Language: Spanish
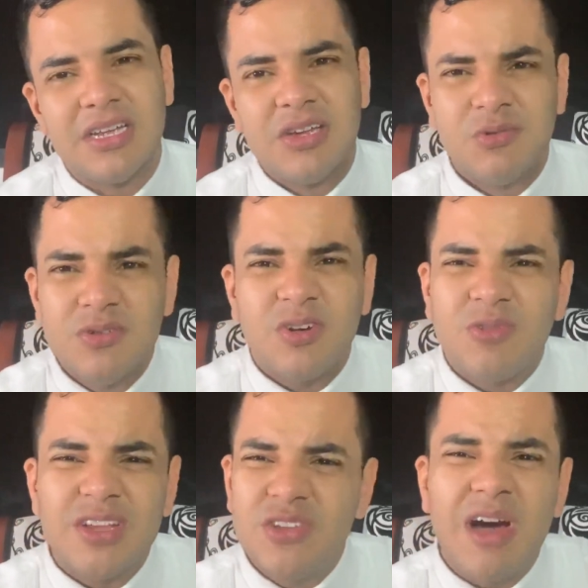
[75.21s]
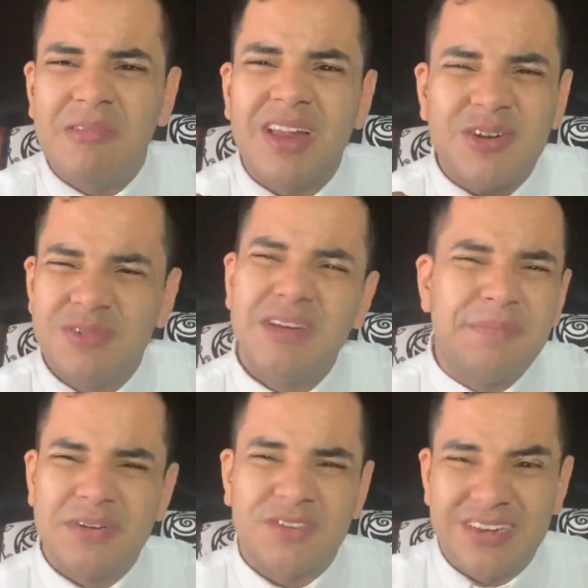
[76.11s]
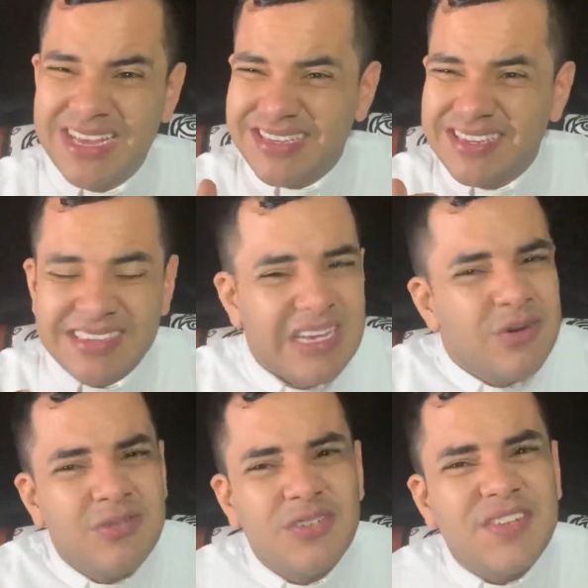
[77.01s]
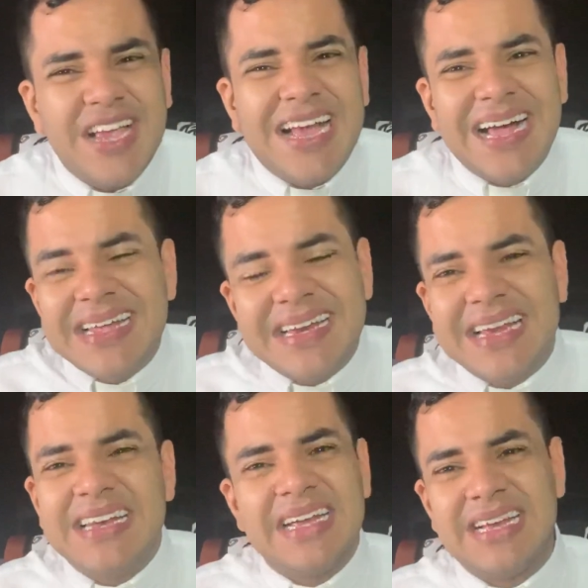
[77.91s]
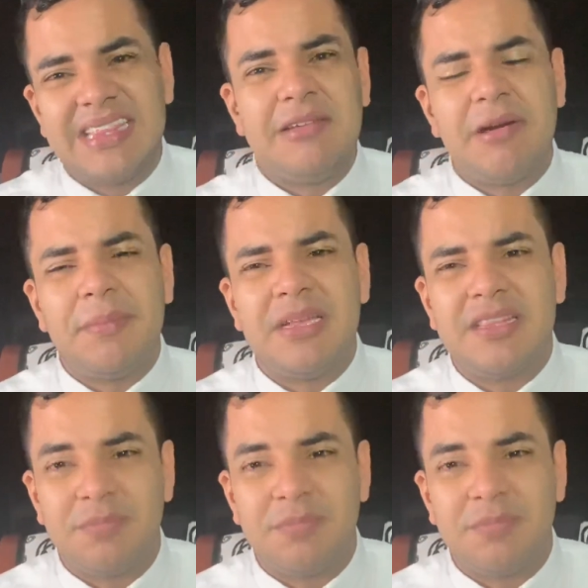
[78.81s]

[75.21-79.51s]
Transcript: uno cuando habla con una persona de esas, uno se carga negativamente.